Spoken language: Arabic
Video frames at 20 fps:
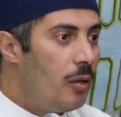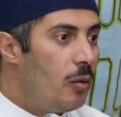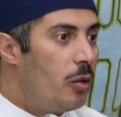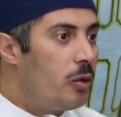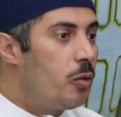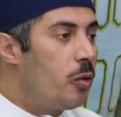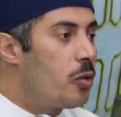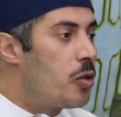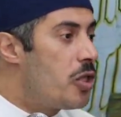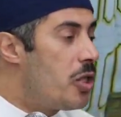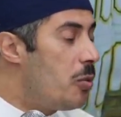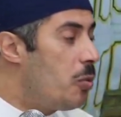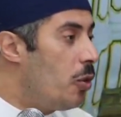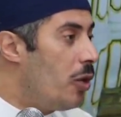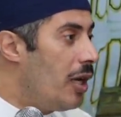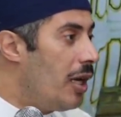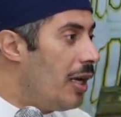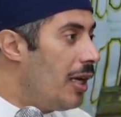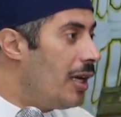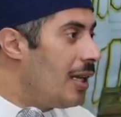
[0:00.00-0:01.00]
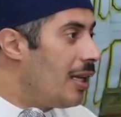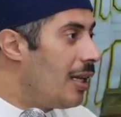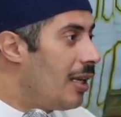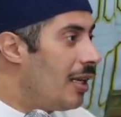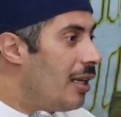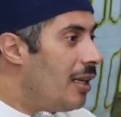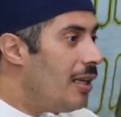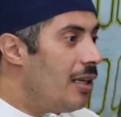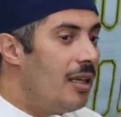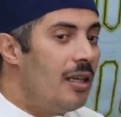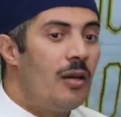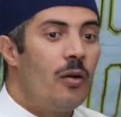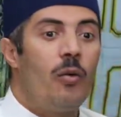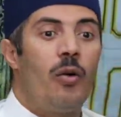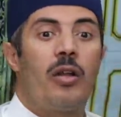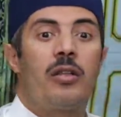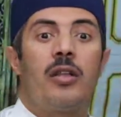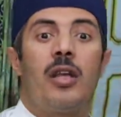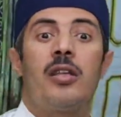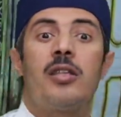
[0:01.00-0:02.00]
وتكسب الايه
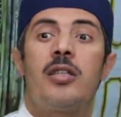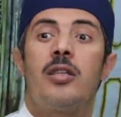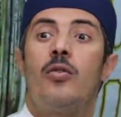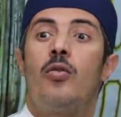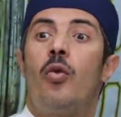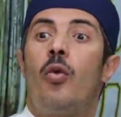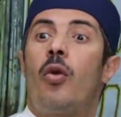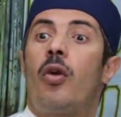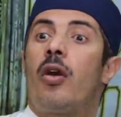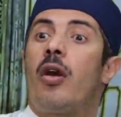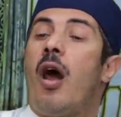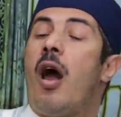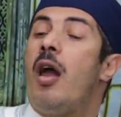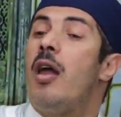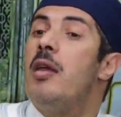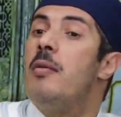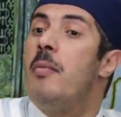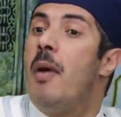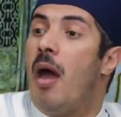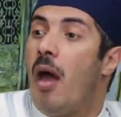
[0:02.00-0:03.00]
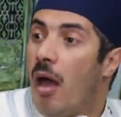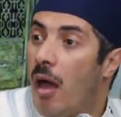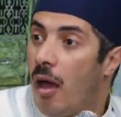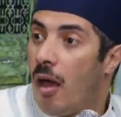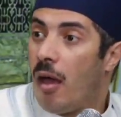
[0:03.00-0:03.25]
وتصل الرحمة